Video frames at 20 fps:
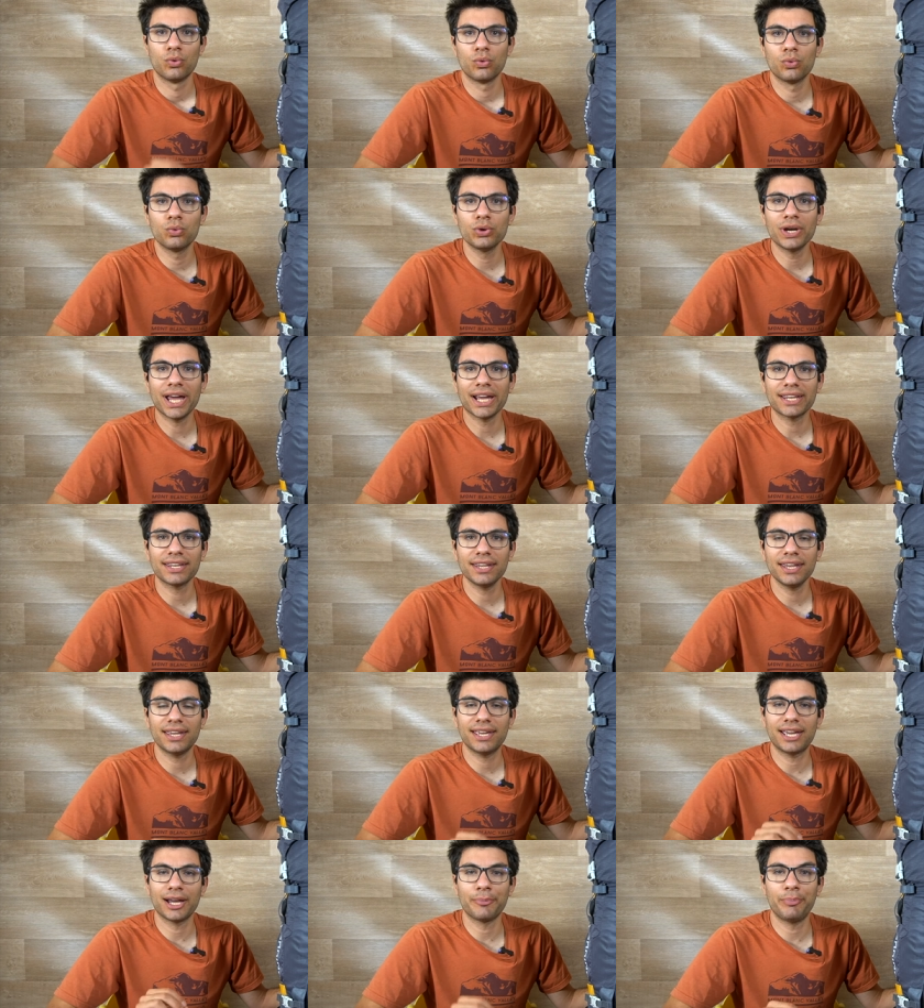Una
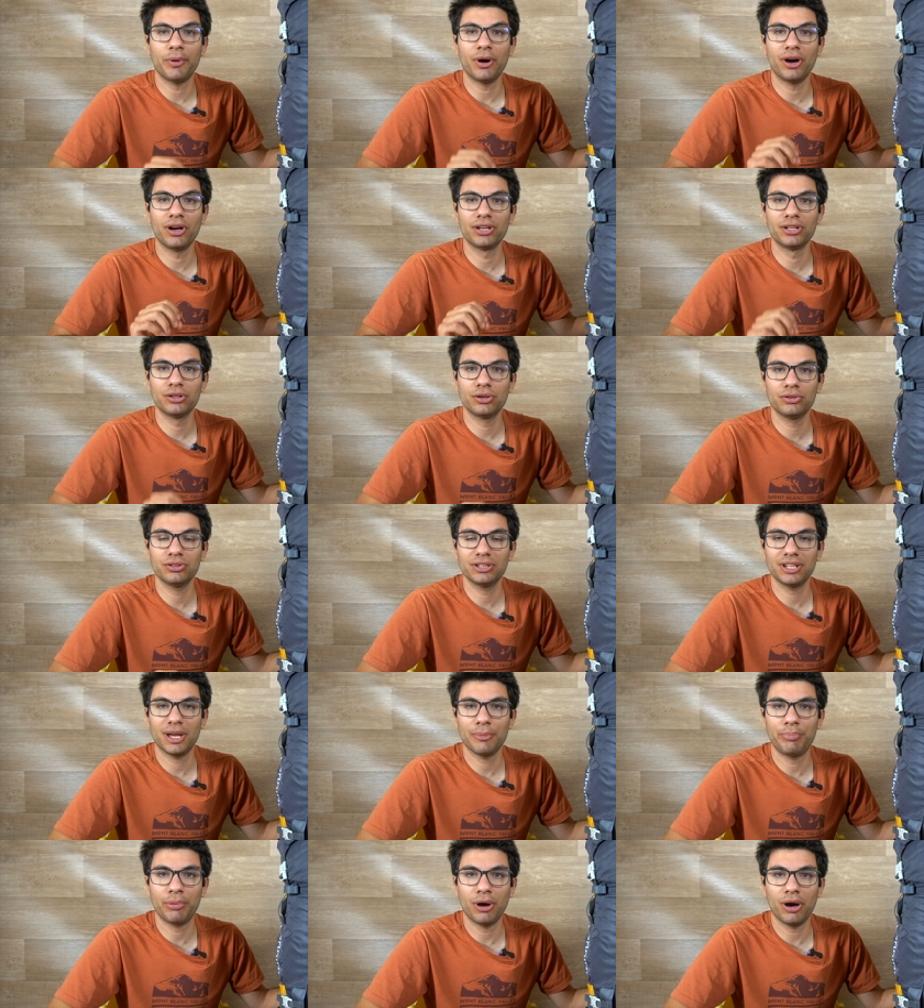chicca poi non
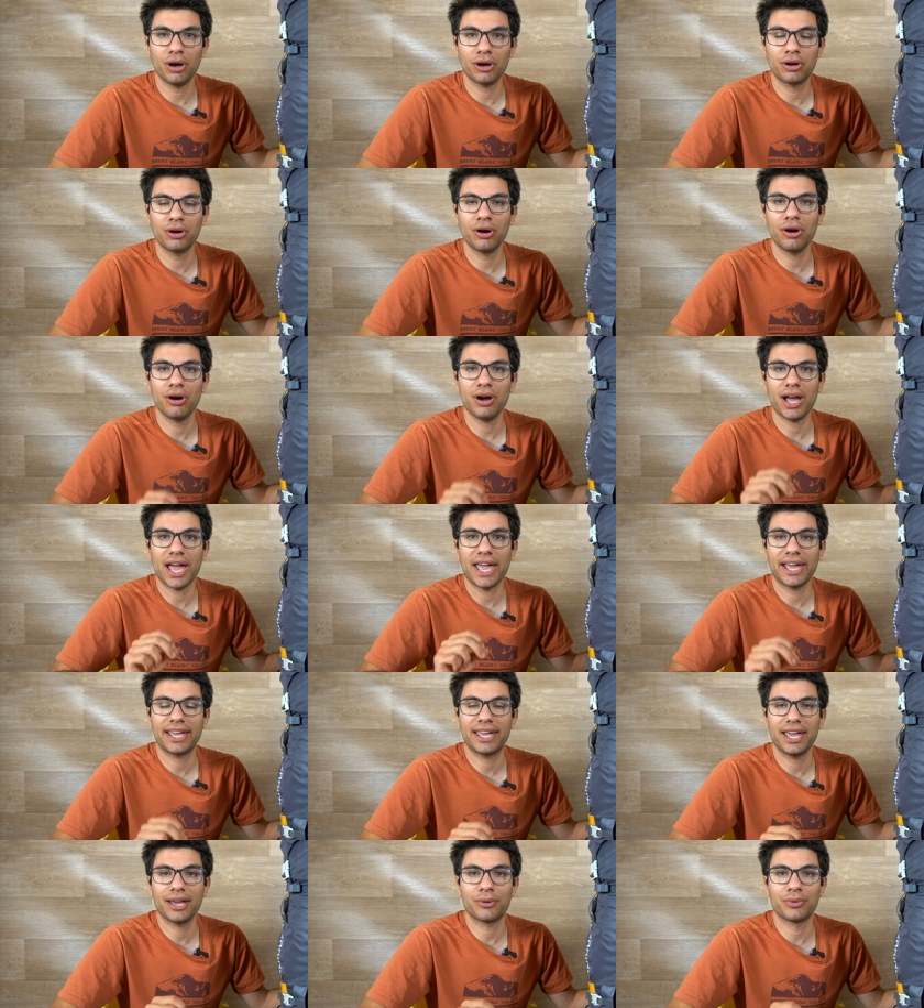da poco è
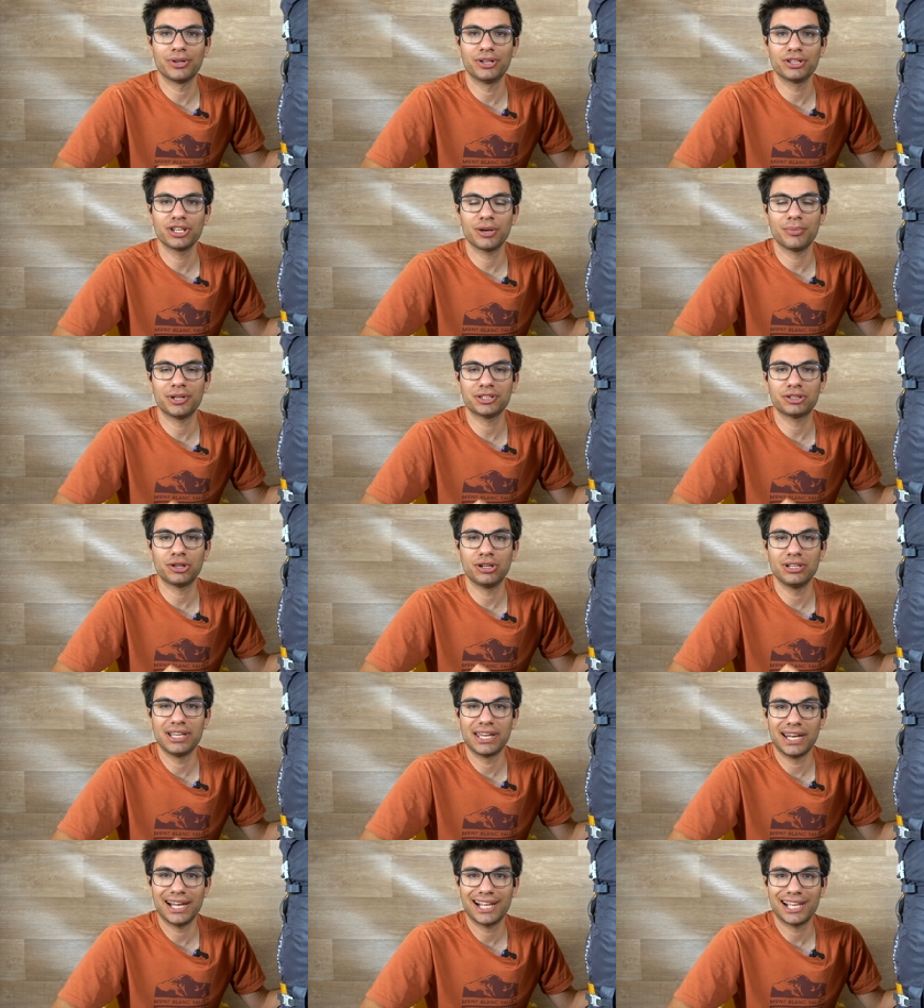che quando andiamo a
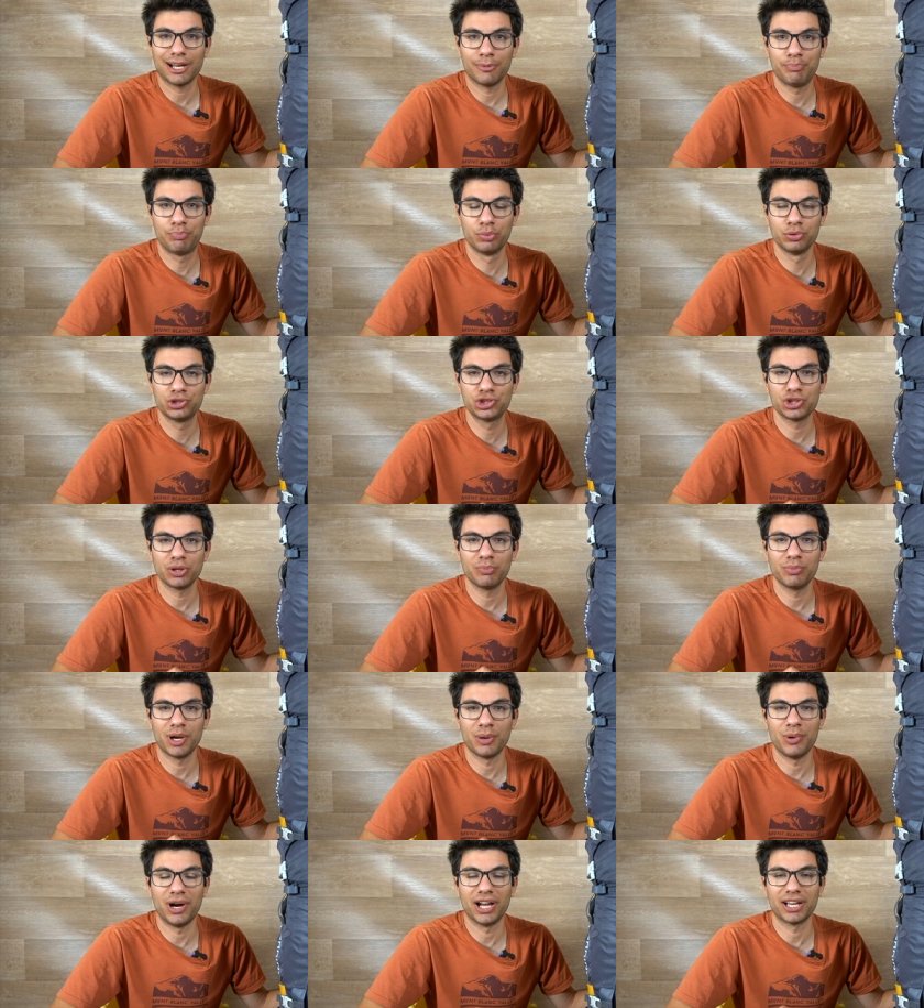togliere il cappuccio
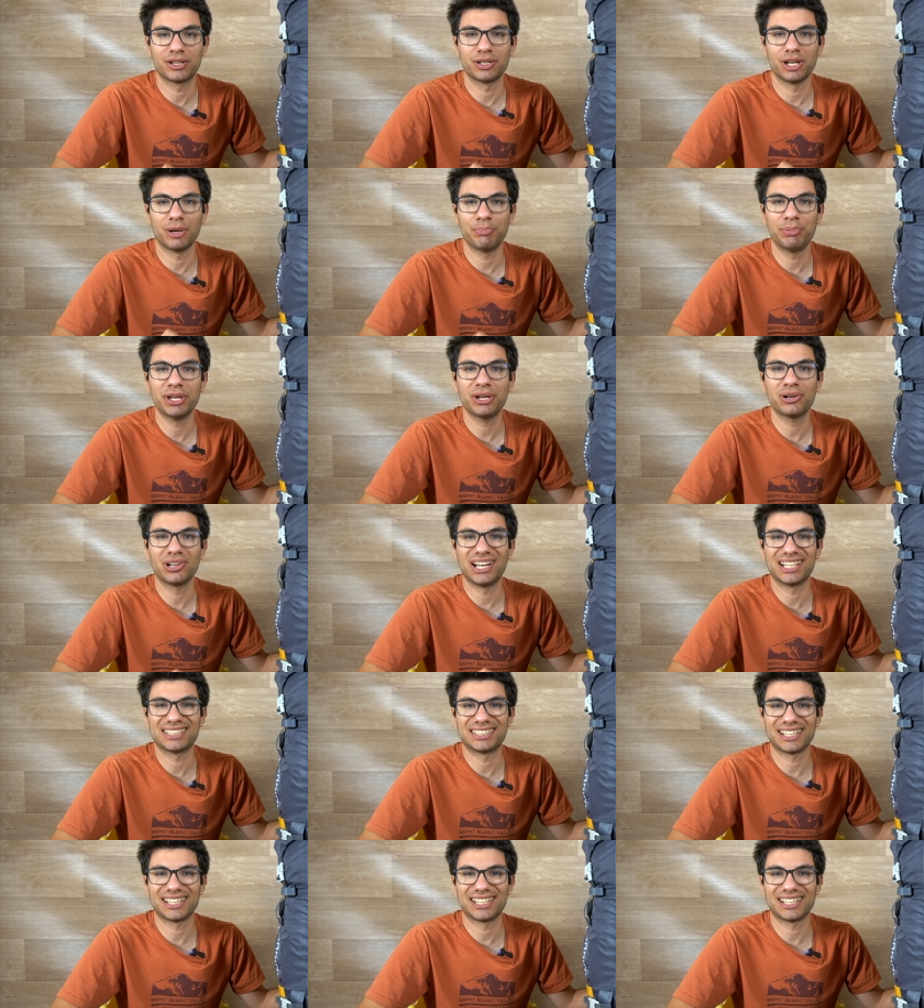abbiamo anche una piccola